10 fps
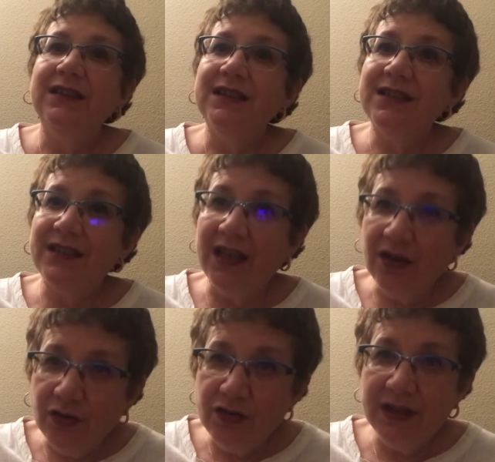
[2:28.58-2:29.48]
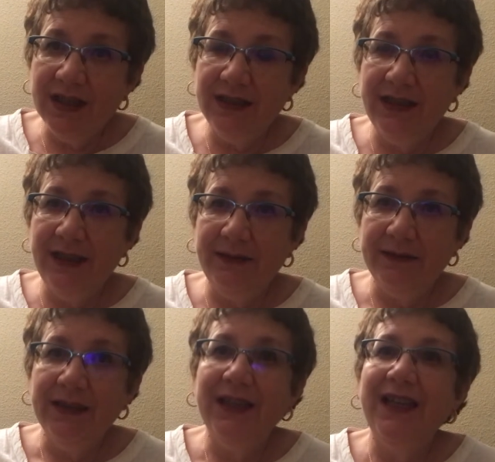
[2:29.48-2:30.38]
ser consciente
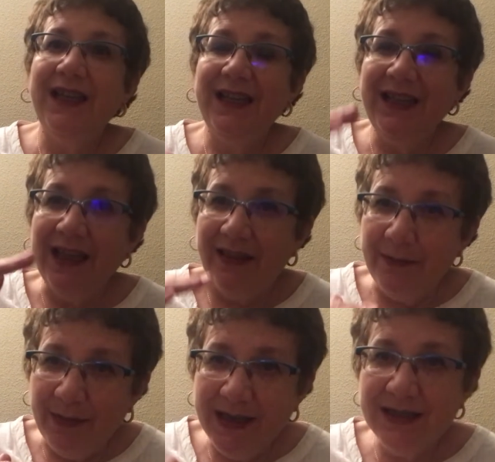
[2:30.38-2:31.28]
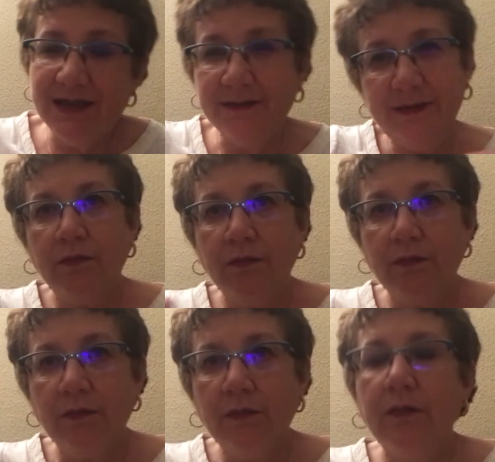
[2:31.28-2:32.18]
y además
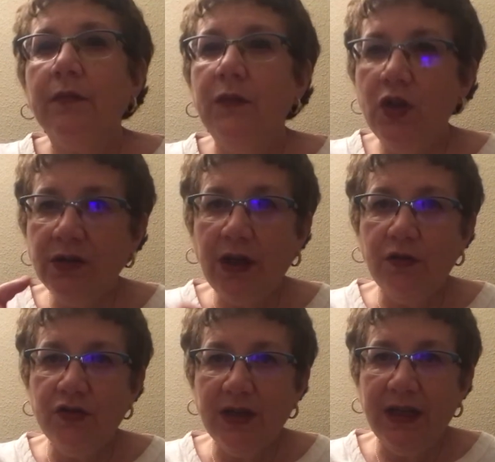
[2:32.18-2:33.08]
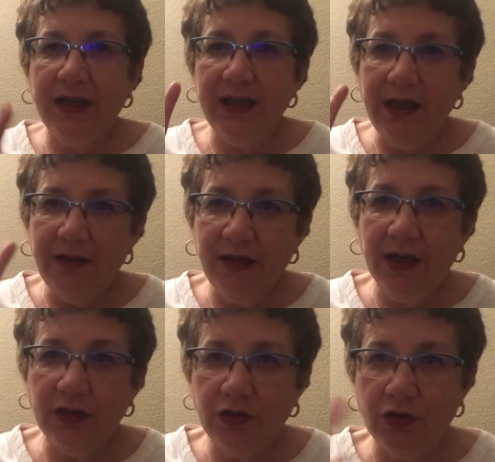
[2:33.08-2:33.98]
yo te aconsejaría
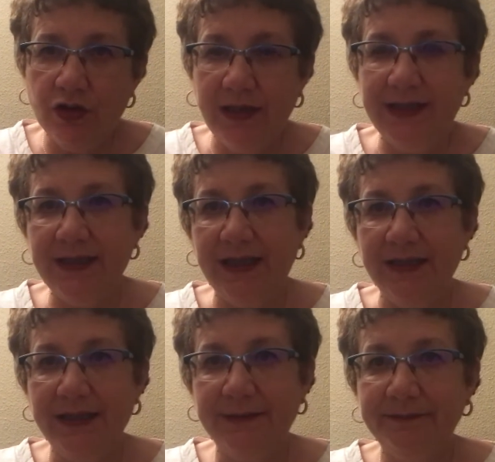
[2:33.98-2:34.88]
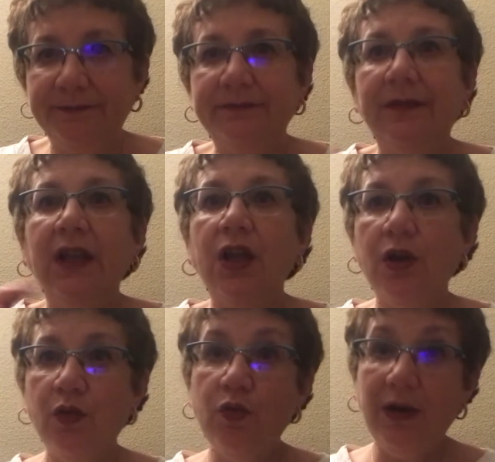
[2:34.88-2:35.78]
hacer dos listas.
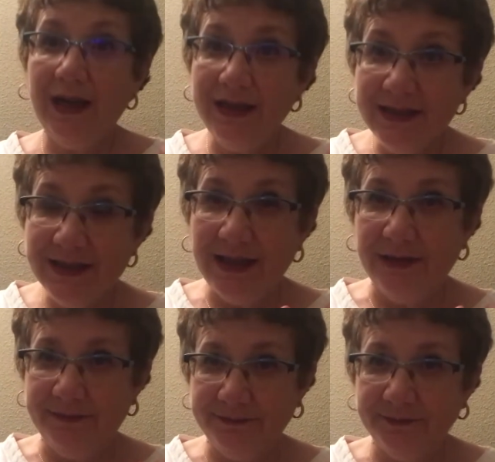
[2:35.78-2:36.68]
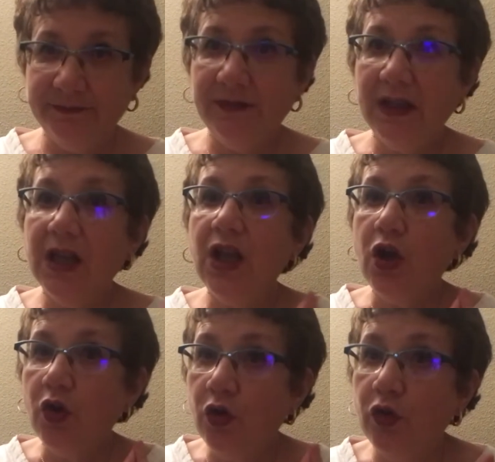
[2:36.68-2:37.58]
Una lista
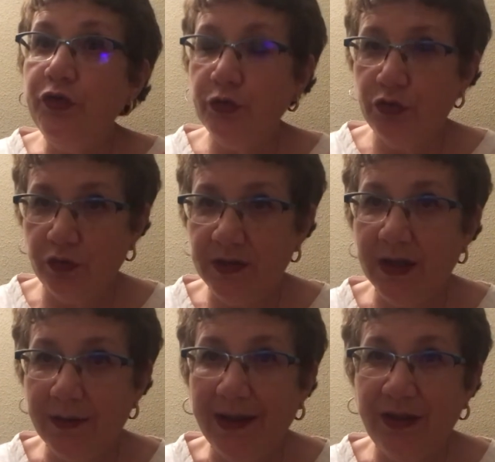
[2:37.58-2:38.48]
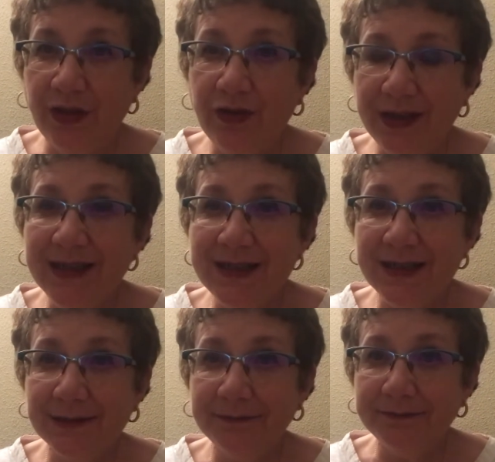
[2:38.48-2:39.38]
con tus
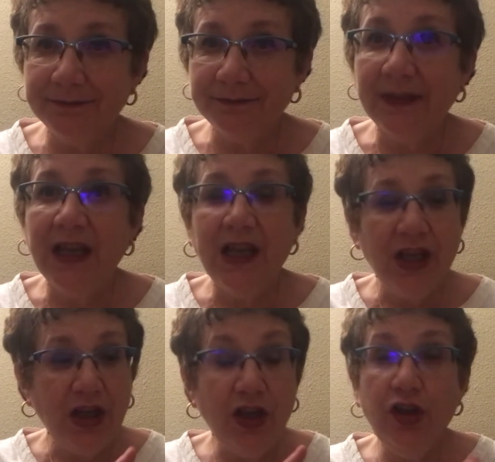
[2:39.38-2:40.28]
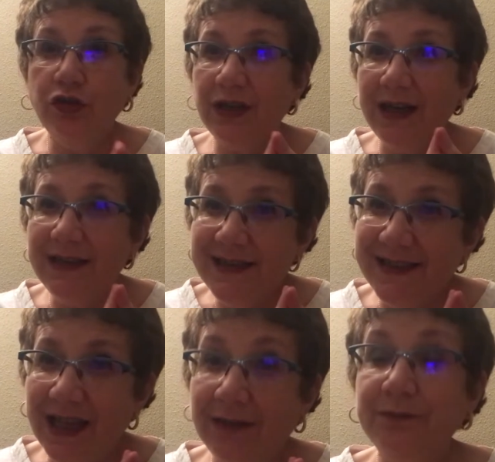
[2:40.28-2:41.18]
observaciones y otra
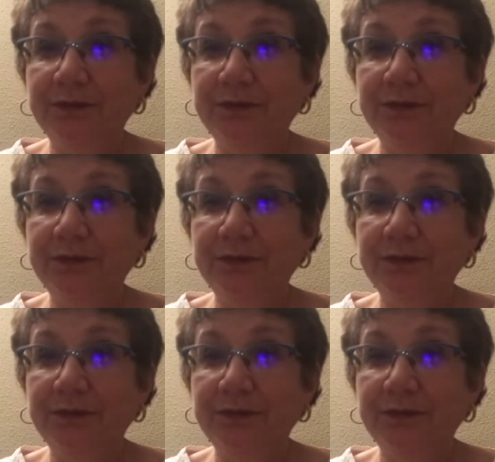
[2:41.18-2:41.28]
lista